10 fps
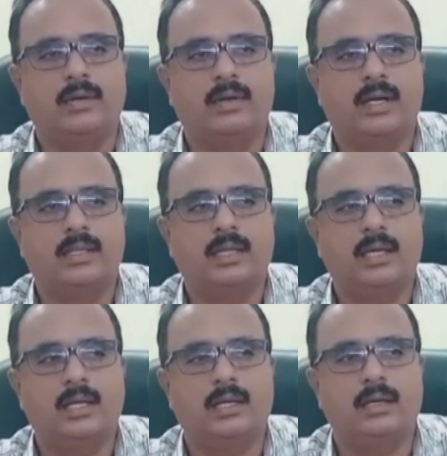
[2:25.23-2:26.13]
ఎవరికైతే
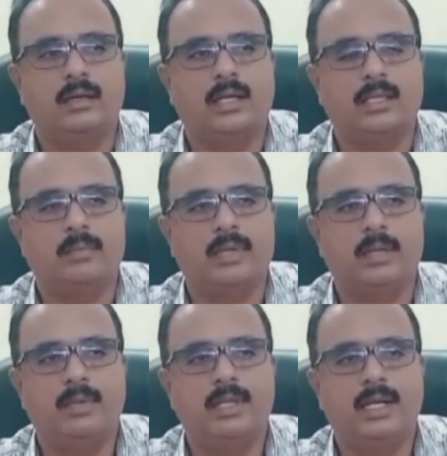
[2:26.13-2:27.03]
అతని పేరు
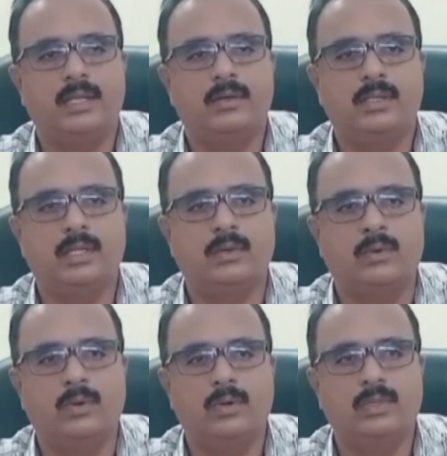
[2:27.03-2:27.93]
మీద అయిందో అతను
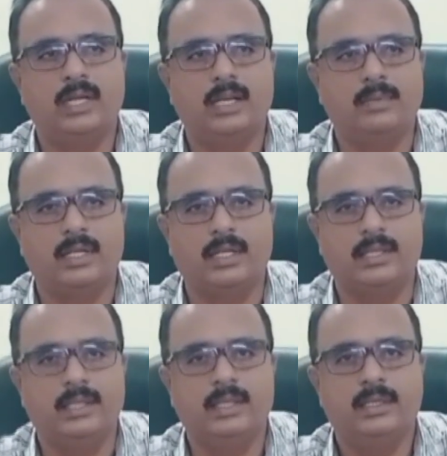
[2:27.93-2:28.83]
హోల్డ్ చేయడం
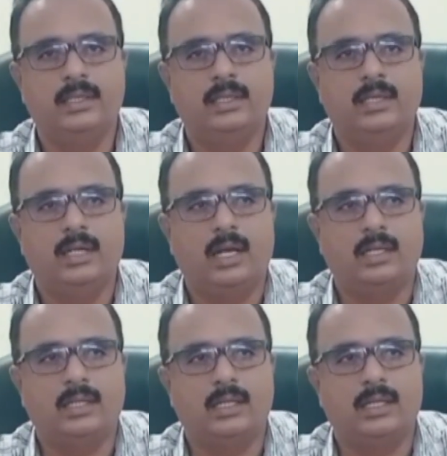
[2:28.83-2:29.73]
జరిగింది
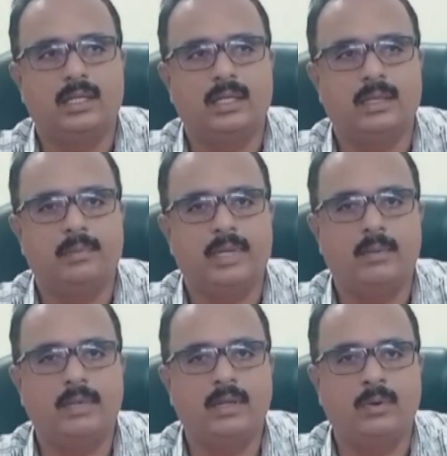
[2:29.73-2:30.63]
అతనికి పేరు
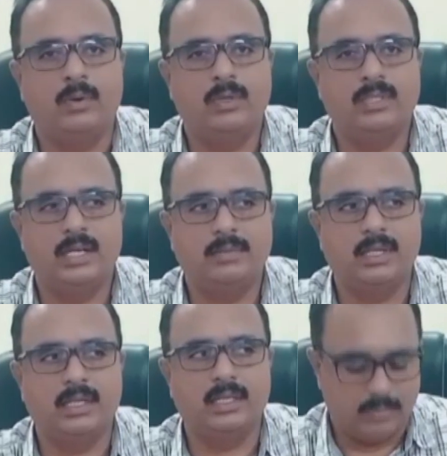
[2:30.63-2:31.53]
మీద హోల్డ్ చేయడం
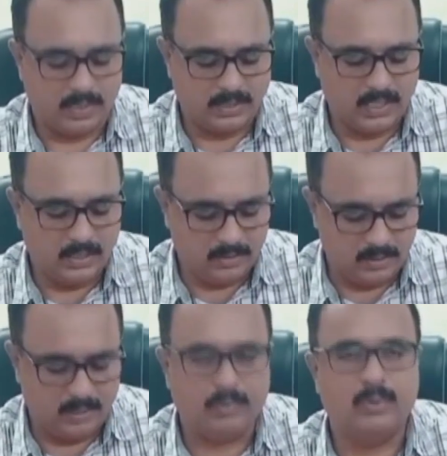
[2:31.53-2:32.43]
జరిగింది ప్రజెంట్
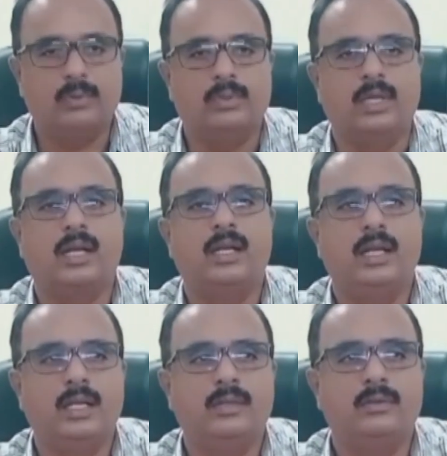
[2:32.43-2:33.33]
ఇప్పుడు ధరణి
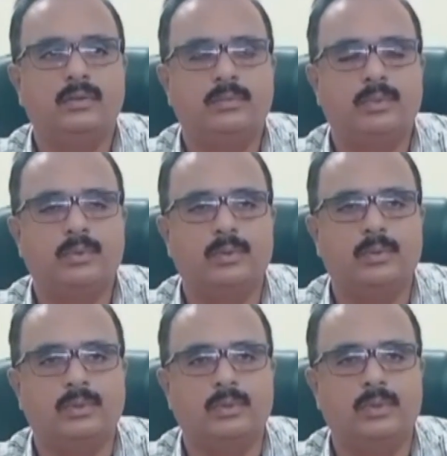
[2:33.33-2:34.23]
అందు ఇప్పుడు
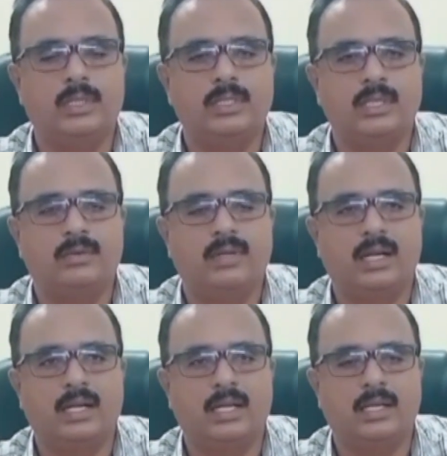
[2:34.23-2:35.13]
నోటీసులు
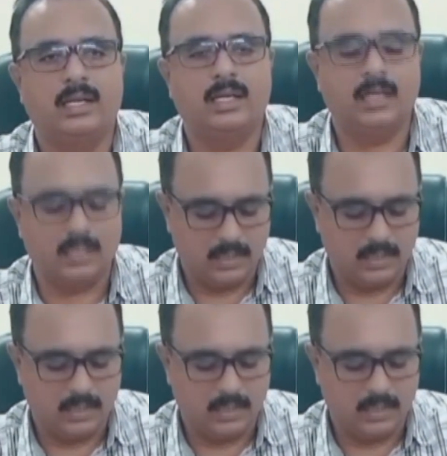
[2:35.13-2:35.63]
ఇవ్వడానికి లేదు కనుక